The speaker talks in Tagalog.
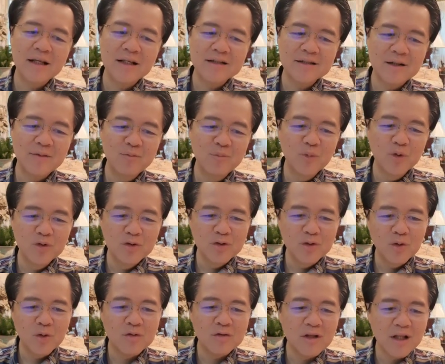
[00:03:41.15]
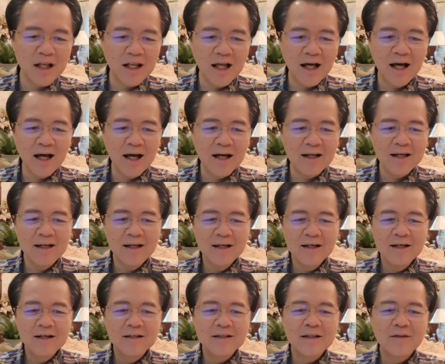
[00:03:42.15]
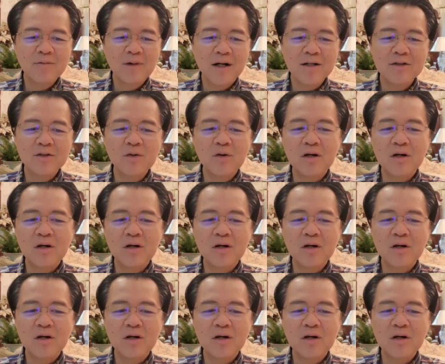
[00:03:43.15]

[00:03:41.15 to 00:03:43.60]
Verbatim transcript: Sa isang bundok na lang, di ba?